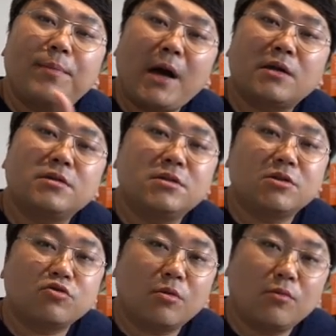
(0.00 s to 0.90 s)
빠른
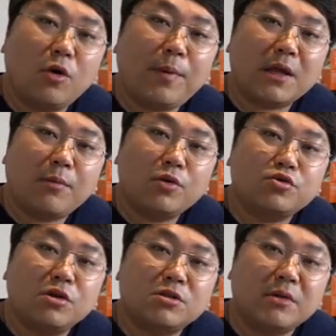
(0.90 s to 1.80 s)
직구 정보 받아보실
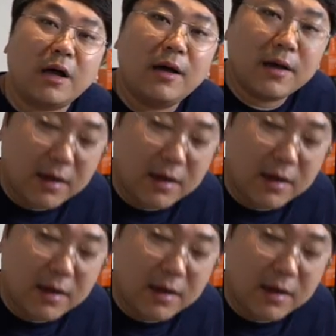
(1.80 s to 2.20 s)
수 있습니다.